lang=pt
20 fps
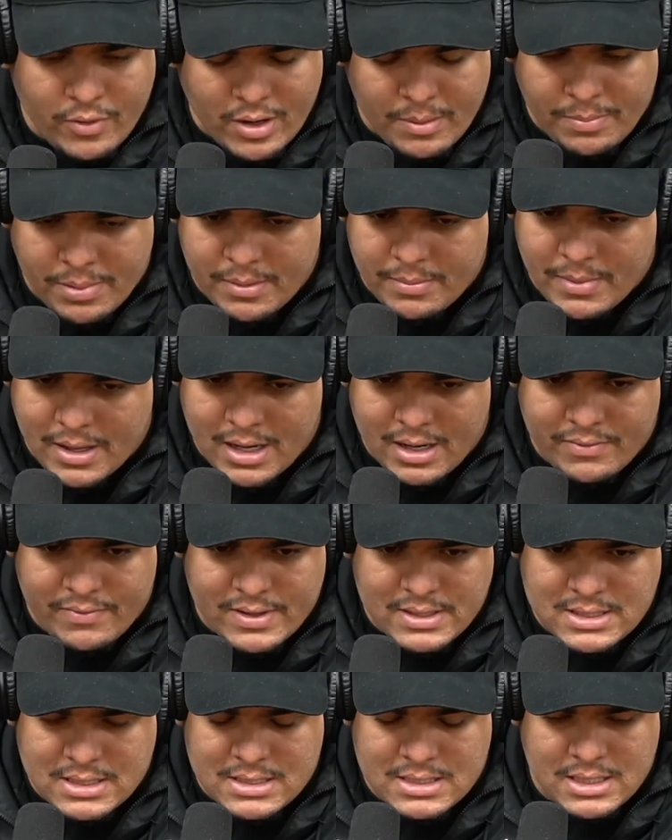aí foi a primeira
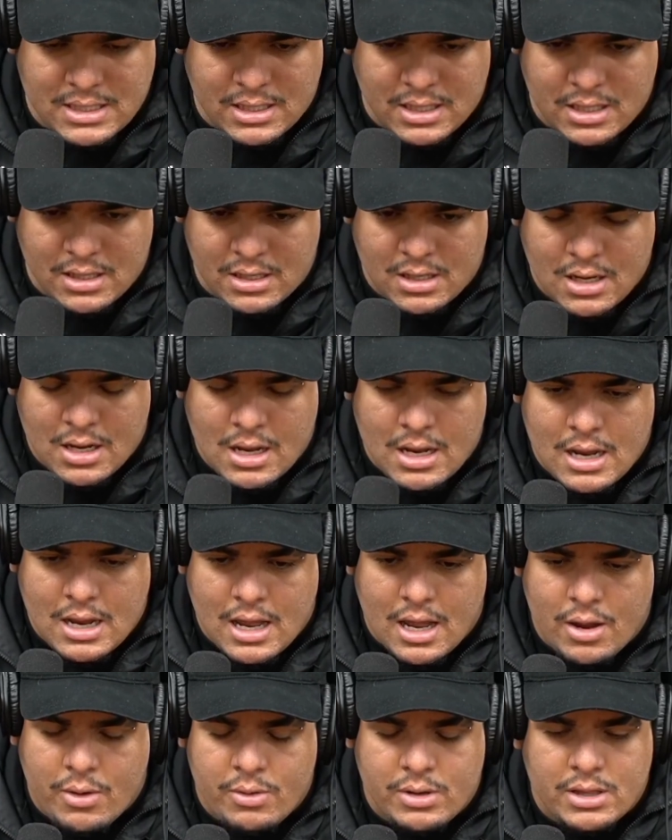vez assim que
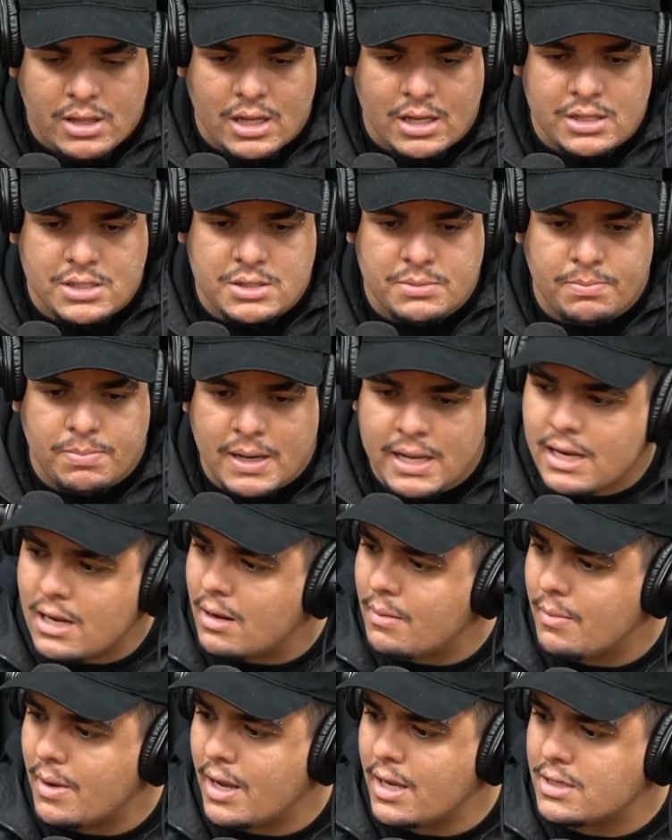eu entendi
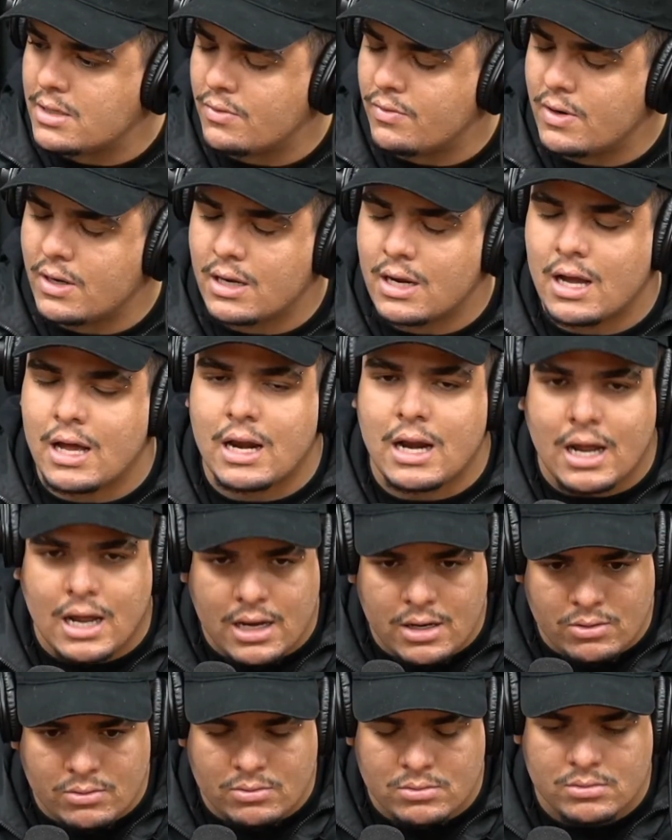plenamente. Eu falei,
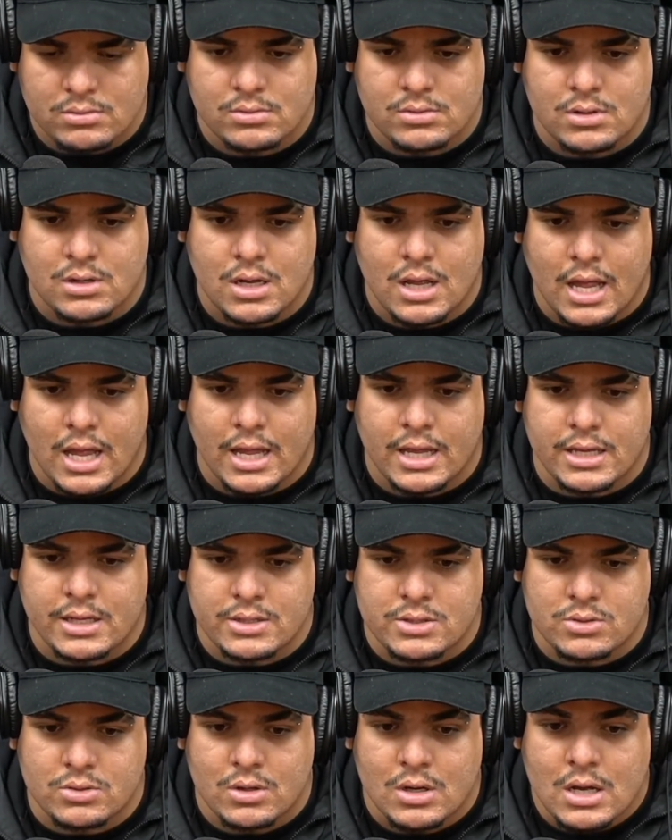caralho, é
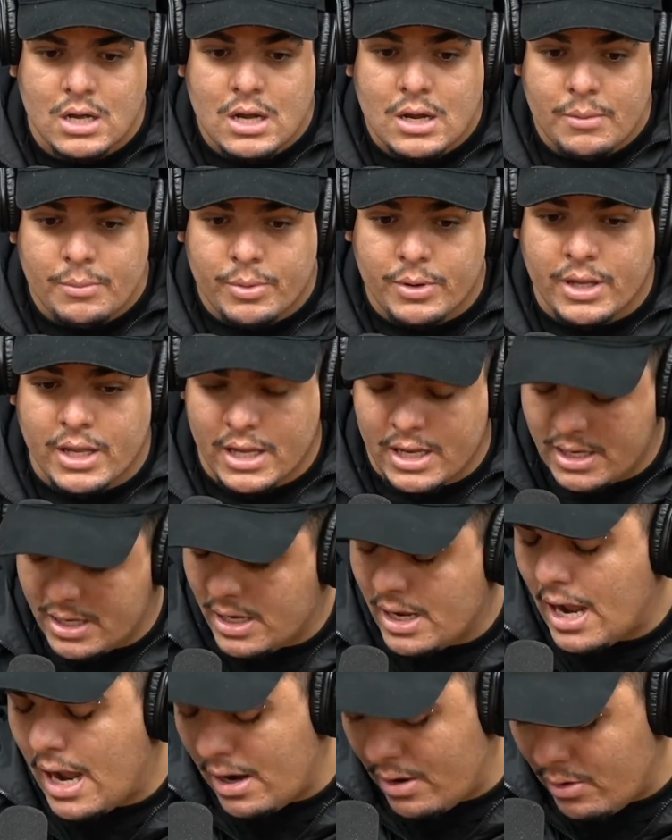isso.
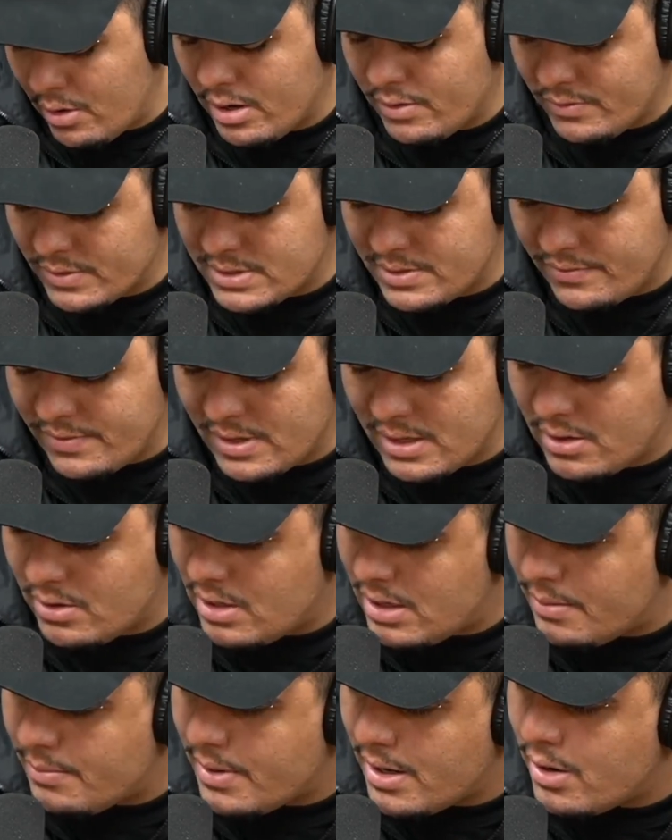Porque agora você
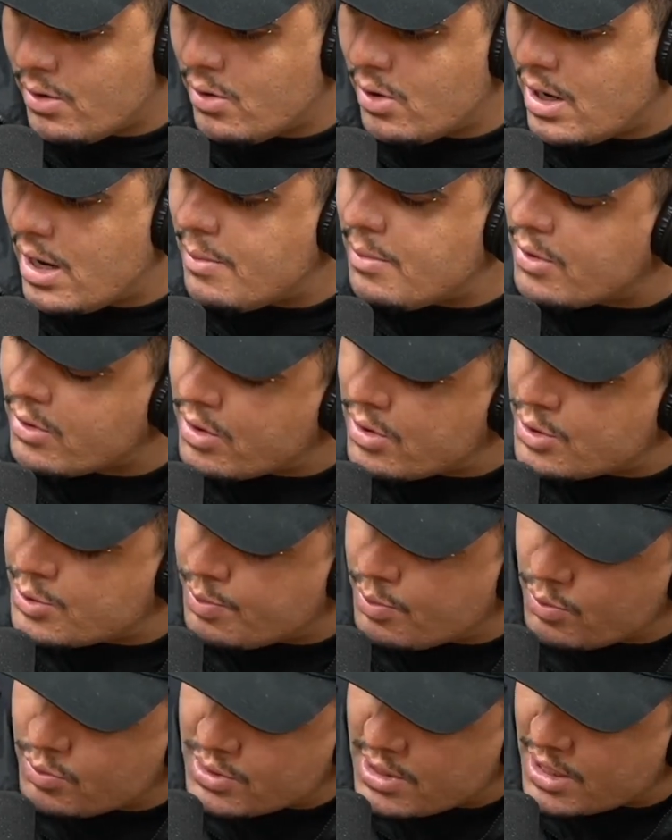falando, eu lembrei, eu lembro que,
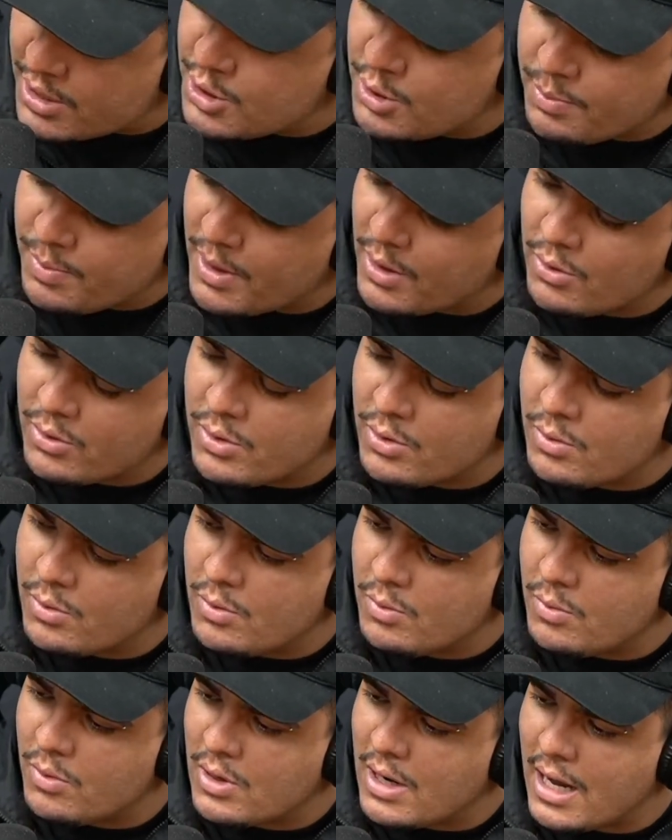tipo, o Sérgio pergunta e
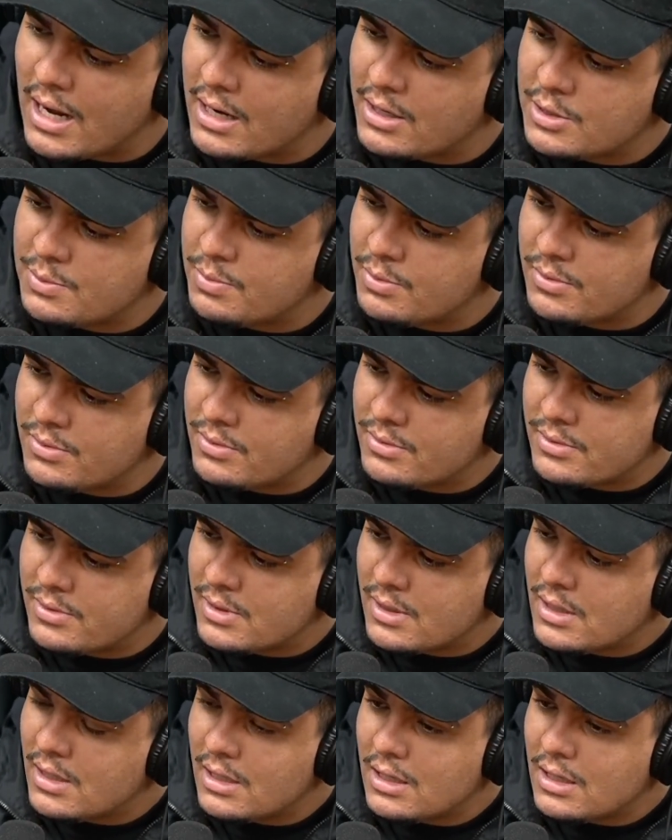o cara, tipo.